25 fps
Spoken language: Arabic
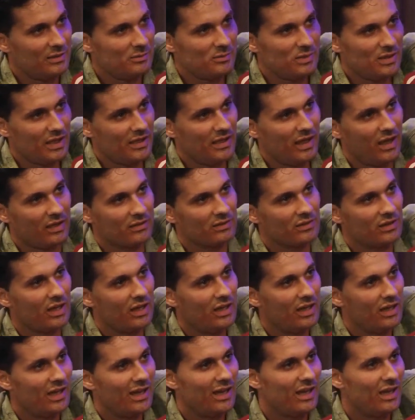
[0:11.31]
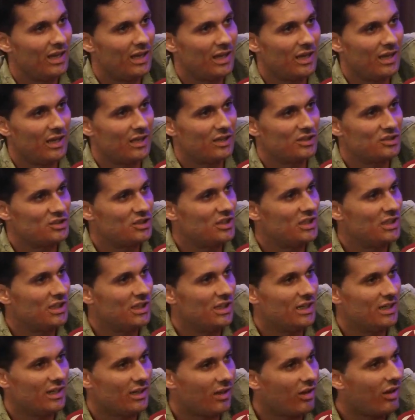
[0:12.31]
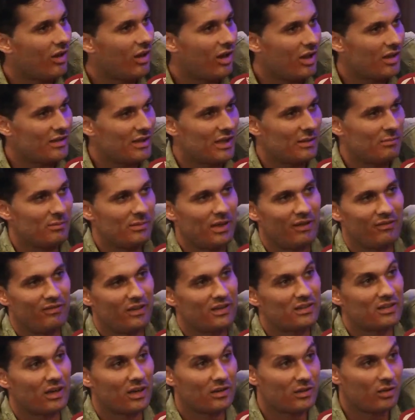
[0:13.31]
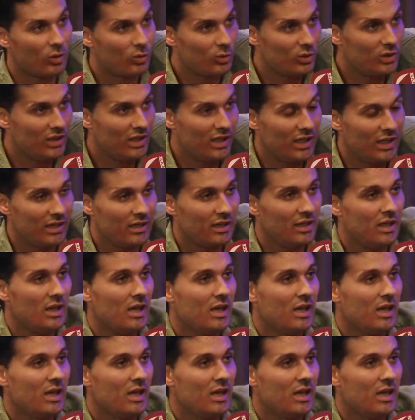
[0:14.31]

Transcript: يمكن حتضل لجيل قادم لفترة طويلة